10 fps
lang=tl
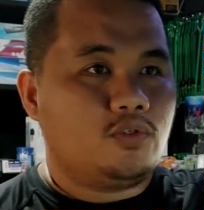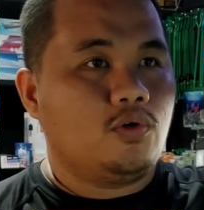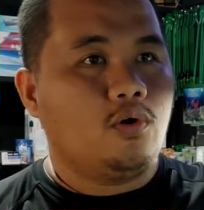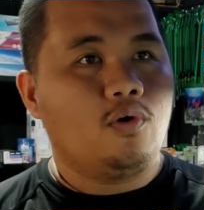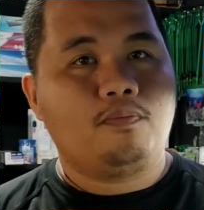
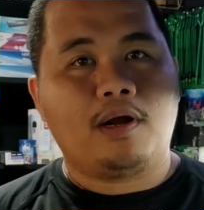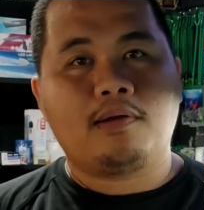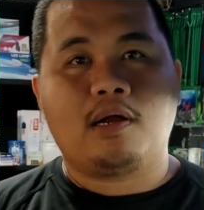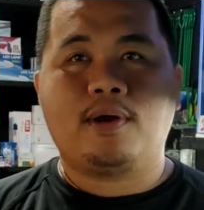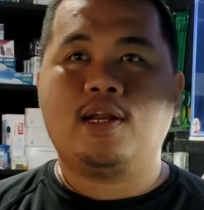So
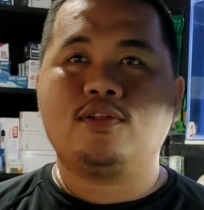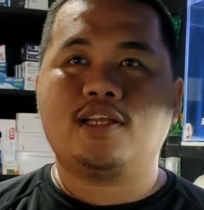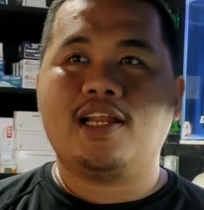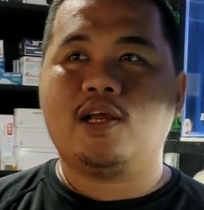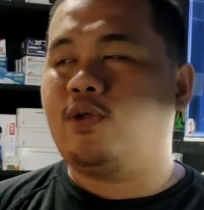pag nag-burn out
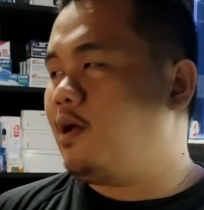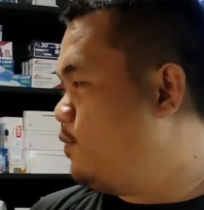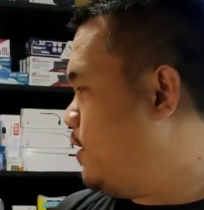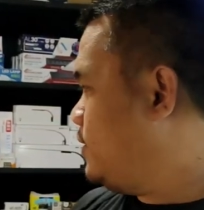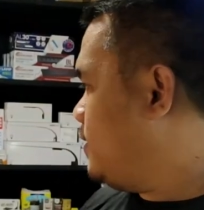gani, wala
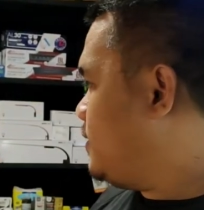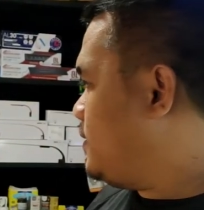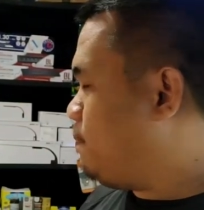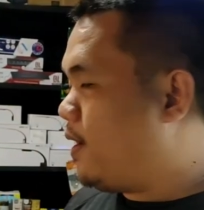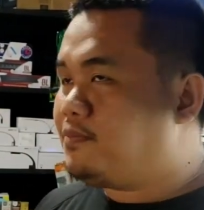mo yung
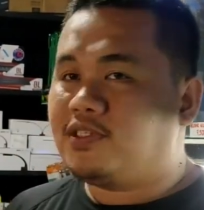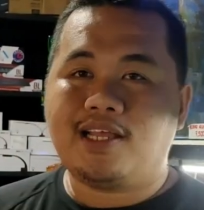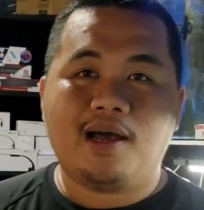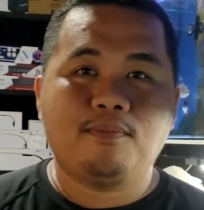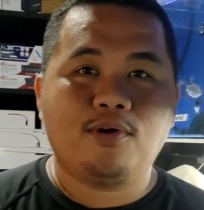CDC pumps
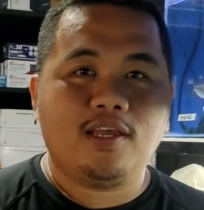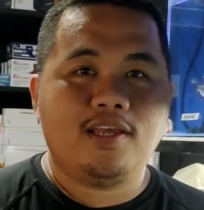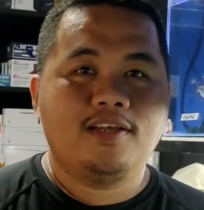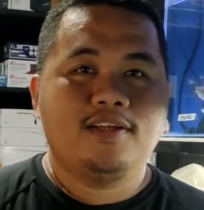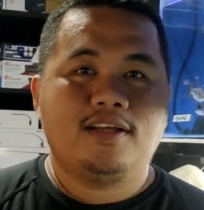na amoy
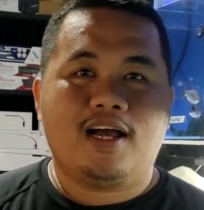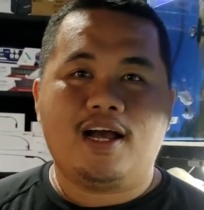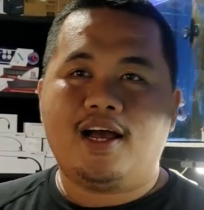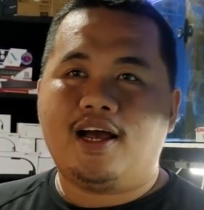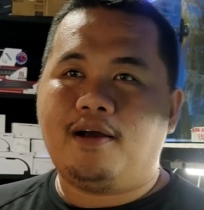uh,
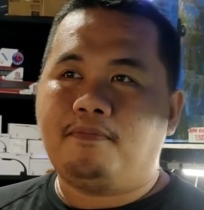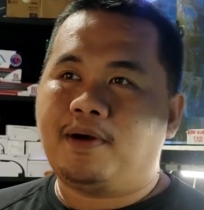ah,